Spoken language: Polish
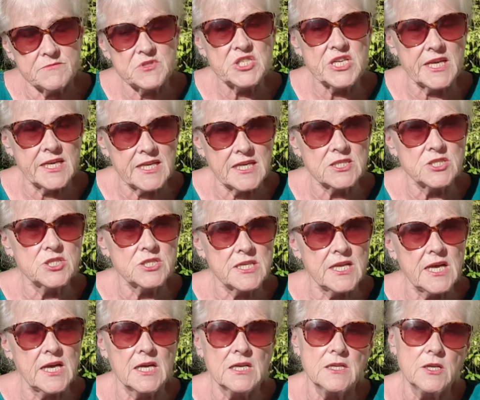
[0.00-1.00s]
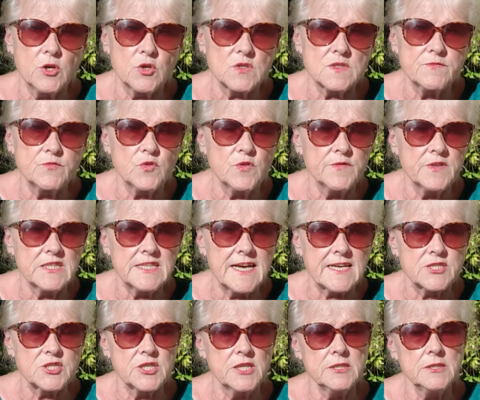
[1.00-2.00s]
czekać na rozwój
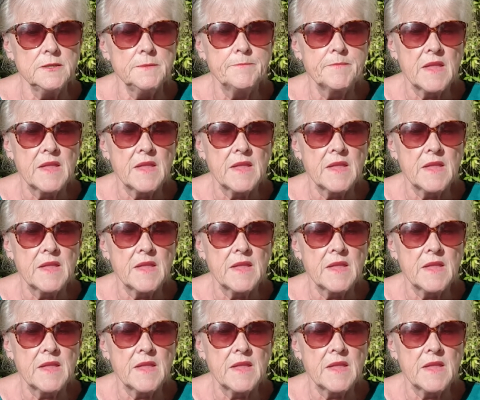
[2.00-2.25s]
wydarzeń.